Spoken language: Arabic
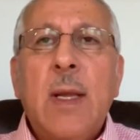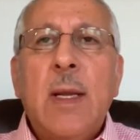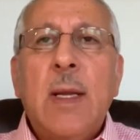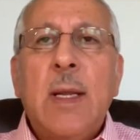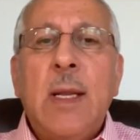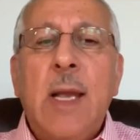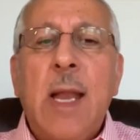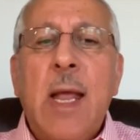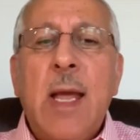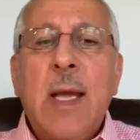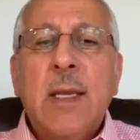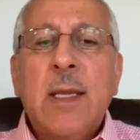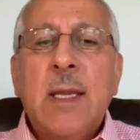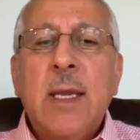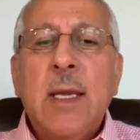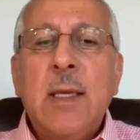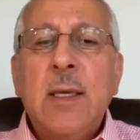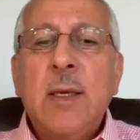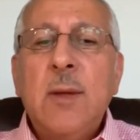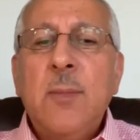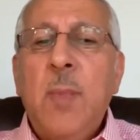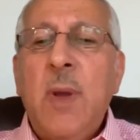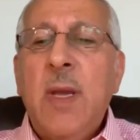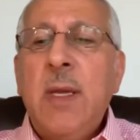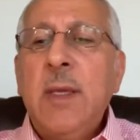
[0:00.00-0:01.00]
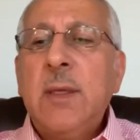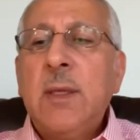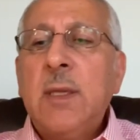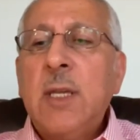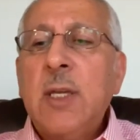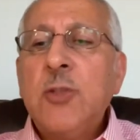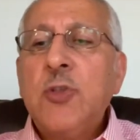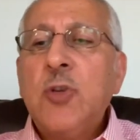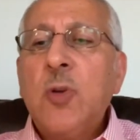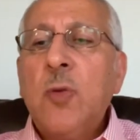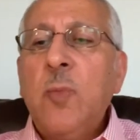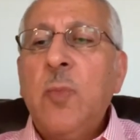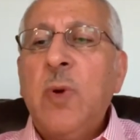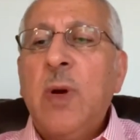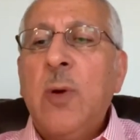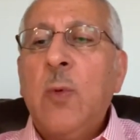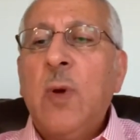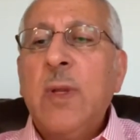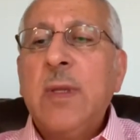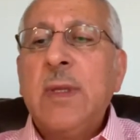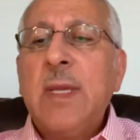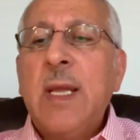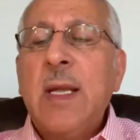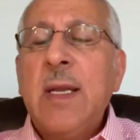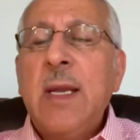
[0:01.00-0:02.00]
لكن مع التجربة
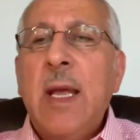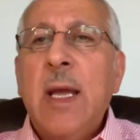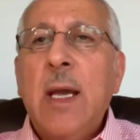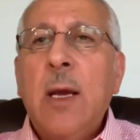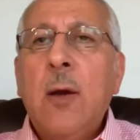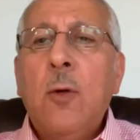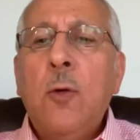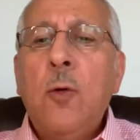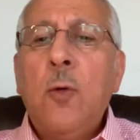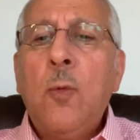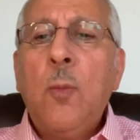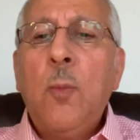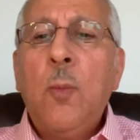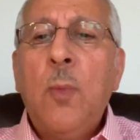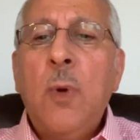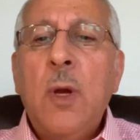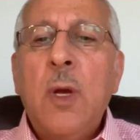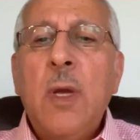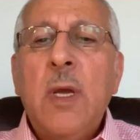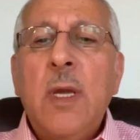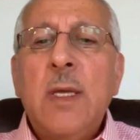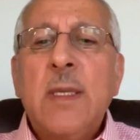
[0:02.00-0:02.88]
والتناغم